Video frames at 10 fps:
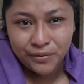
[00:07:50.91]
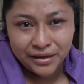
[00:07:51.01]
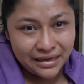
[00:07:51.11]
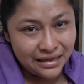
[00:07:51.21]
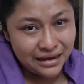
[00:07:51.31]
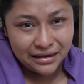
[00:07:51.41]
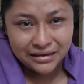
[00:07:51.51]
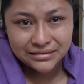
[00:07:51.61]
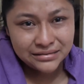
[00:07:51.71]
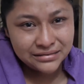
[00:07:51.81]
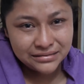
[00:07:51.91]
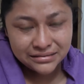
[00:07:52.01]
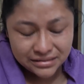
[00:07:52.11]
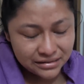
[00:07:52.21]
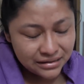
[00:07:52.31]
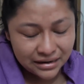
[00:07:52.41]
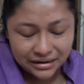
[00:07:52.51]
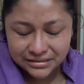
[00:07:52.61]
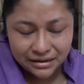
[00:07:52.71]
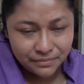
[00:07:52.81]
quiera, Él
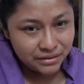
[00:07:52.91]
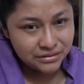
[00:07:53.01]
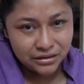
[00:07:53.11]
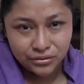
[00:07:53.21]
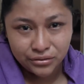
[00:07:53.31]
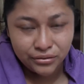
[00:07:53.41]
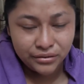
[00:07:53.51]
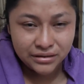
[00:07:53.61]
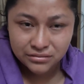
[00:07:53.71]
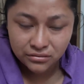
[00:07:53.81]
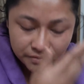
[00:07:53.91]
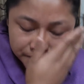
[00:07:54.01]
es capaz de todo eso.